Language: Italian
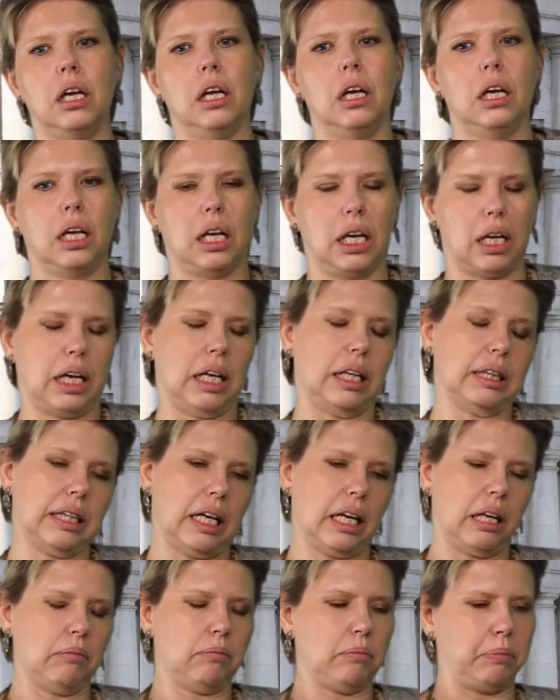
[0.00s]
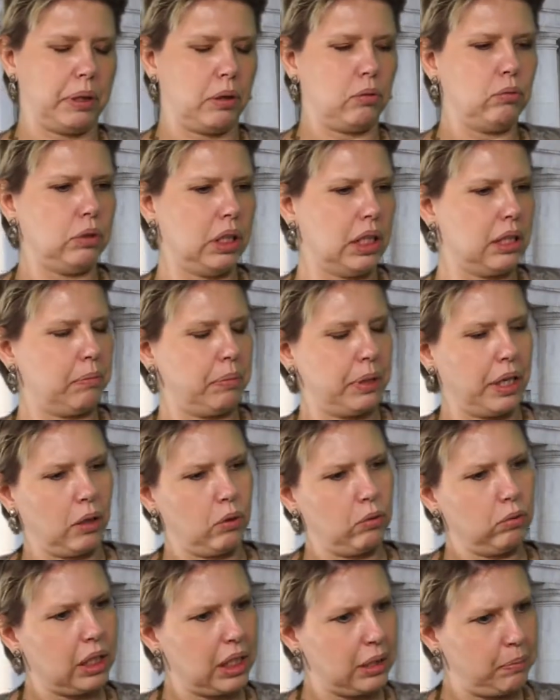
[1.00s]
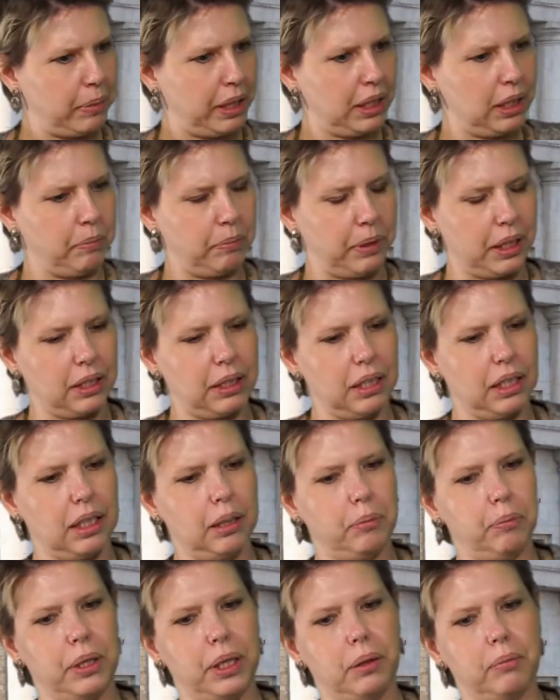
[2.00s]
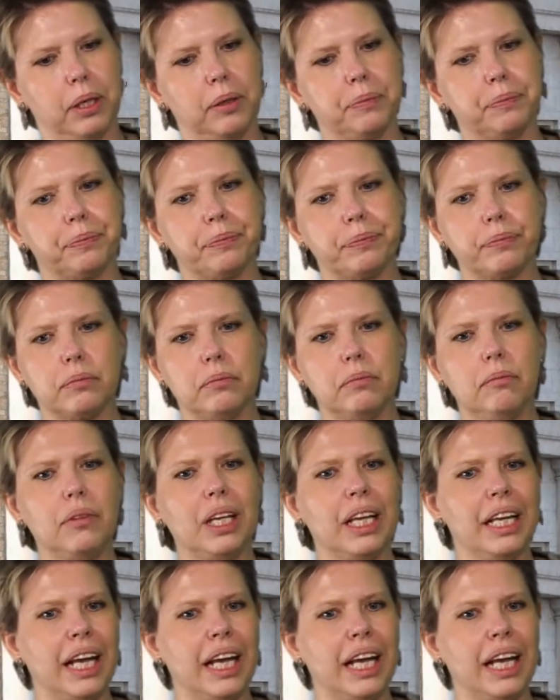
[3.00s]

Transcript: in realtà per alcuni, per alcuni aspetti parte anche prima e